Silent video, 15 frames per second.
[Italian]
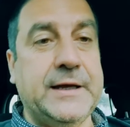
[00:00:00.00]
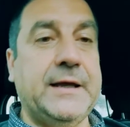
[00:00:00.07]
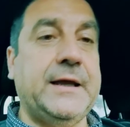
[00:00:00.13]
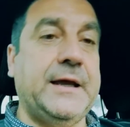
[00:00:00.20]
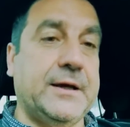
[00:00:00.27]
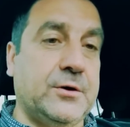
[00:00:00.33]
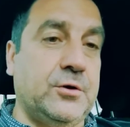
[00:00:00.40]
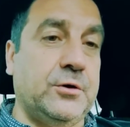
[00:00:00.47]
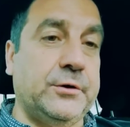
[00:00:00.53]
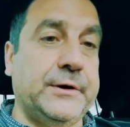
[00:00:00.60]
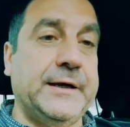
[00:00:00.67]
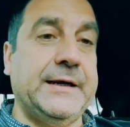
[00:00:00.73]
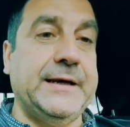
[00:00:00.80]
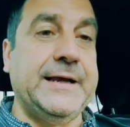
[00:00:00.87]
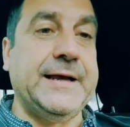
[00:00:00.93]
e con
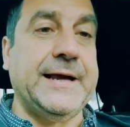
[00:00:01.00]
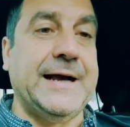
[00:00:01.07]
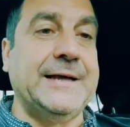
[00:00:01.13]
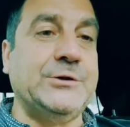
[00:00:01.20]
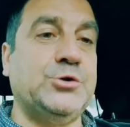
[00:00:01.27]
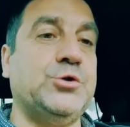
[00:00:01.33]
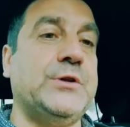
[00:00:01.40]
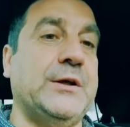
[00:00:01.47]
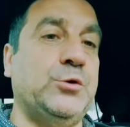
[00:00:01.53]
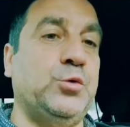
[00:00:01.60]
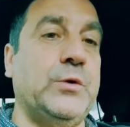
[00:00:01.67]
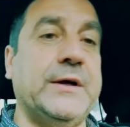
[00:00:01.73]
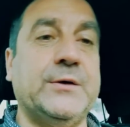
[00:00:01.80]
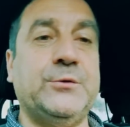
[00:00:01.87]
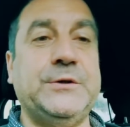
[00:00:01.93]
l'ingaggio da
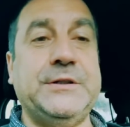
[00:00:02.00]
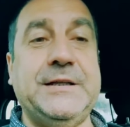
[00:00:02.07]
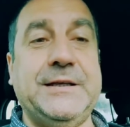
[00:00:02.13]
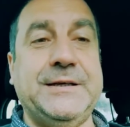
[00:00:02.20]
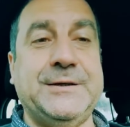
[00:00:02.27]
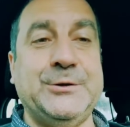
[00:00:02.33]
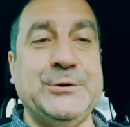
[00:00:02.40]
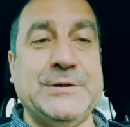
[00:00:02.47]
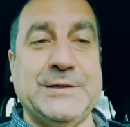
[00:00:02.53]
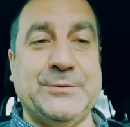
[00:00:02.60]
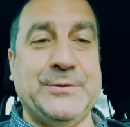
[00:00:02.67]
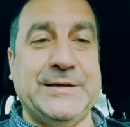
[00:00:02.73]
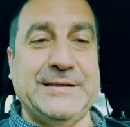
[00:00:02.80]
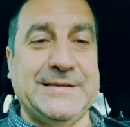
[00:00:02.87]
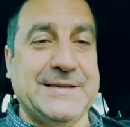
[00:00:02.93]
due, quindi di
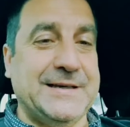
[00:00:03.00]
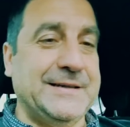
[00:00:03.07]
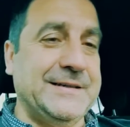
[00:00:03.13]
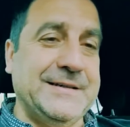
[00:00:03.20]
conseguenza